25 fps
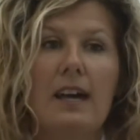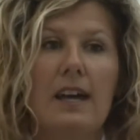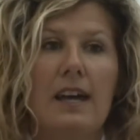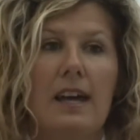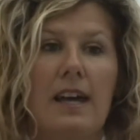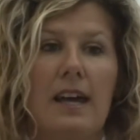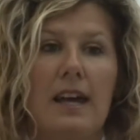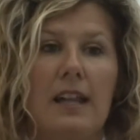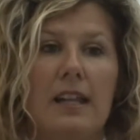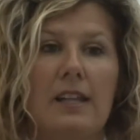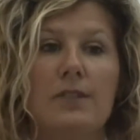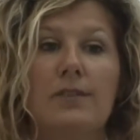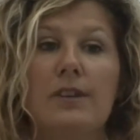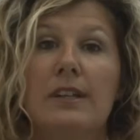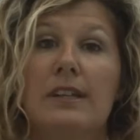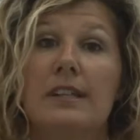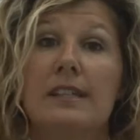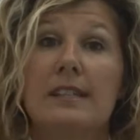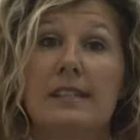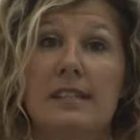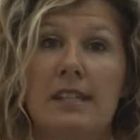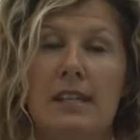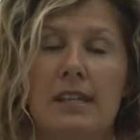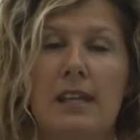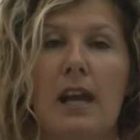eh, gli
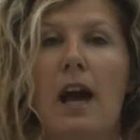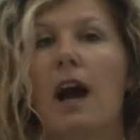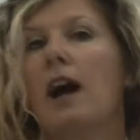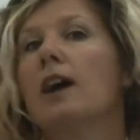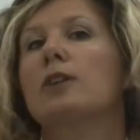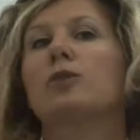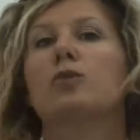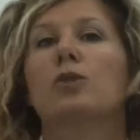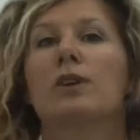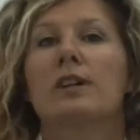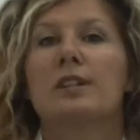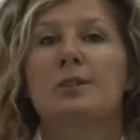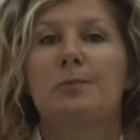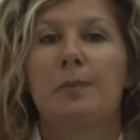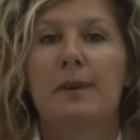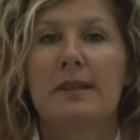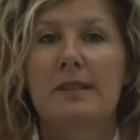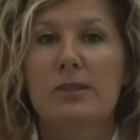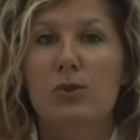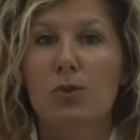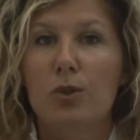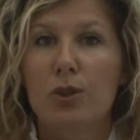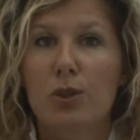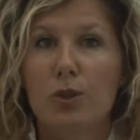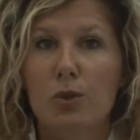viene insegnato che
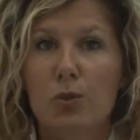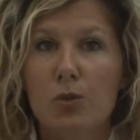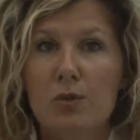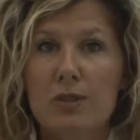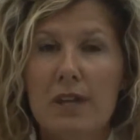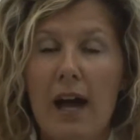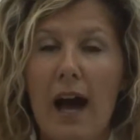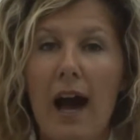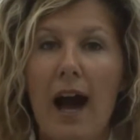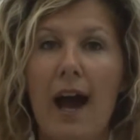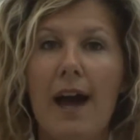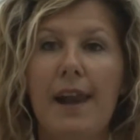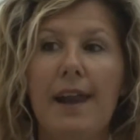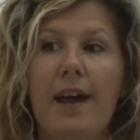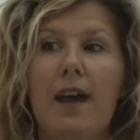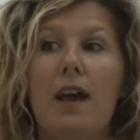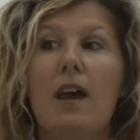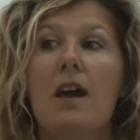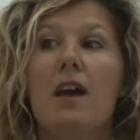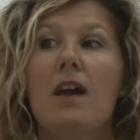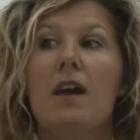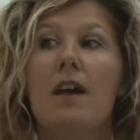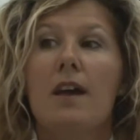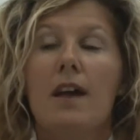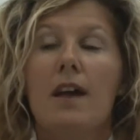spazzolino usare,